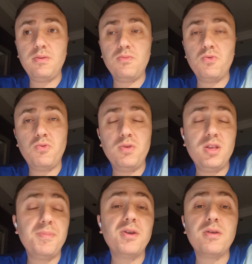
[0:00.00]
وإن أنت
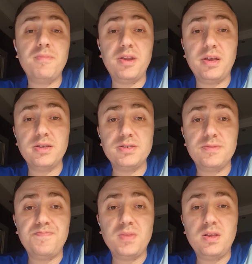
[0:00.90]
بره المراكز
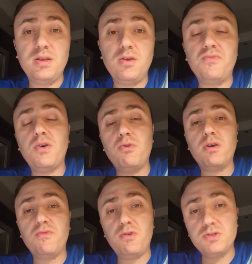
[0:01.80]
يرفعوا لك
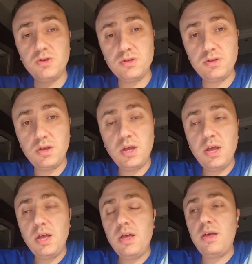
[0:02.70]
الفحوصات
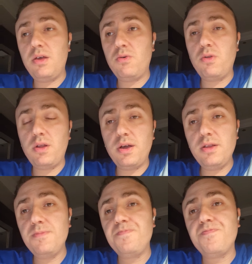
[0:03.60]
أونلاين
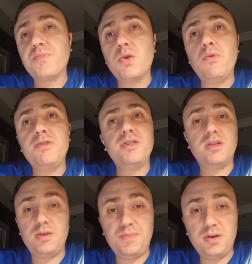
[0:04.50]
آه، وأنت
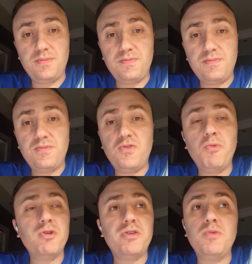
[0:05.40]
تكتبها
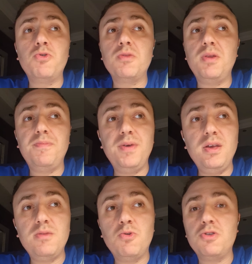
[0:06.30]
فممكن تريبورت من
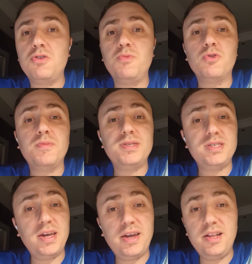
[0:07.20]
البيت ممكن تريبورت من
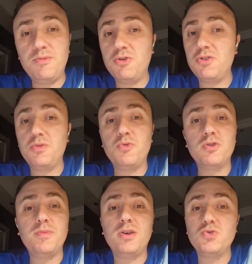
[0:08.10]
الساحل ممكن
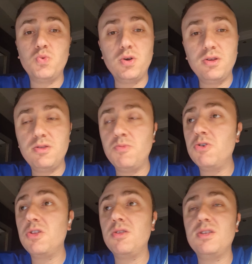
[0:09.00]
تريبورت من أسوان
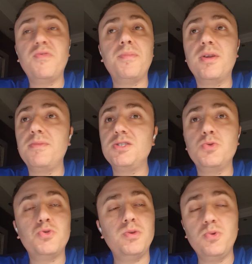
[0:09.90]
ممكن تسافر بره مصر
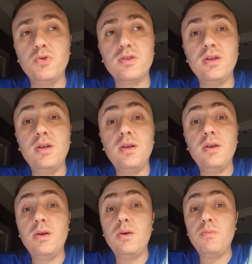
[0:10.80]
وتريبورت
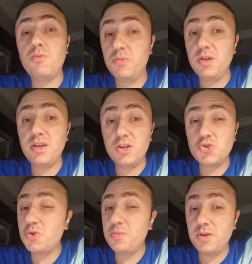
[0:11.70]
ممكن يجيلك
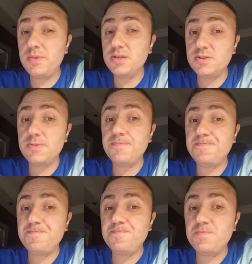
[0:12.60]
شغل من بره مصر
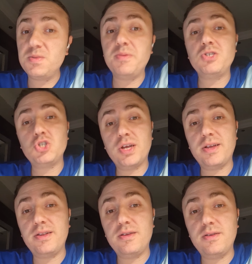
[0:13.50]
تبقى تشتغل